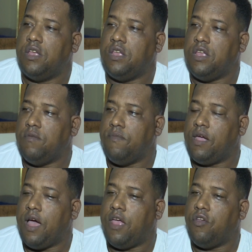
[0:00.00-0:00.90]
y me
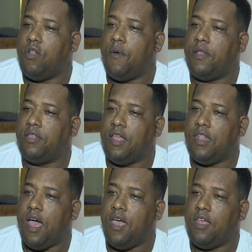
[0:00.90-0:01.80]
cayó la
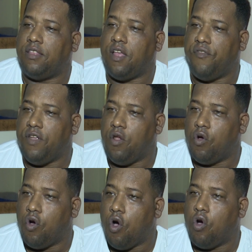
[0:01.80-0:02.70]
bacteria
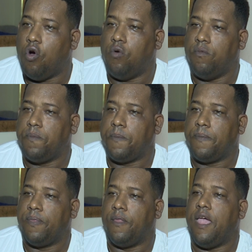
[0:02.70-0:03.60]
estafilococo
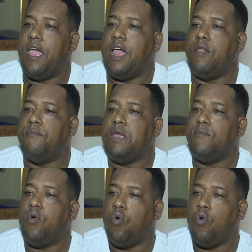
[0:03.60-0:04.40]
en el mismo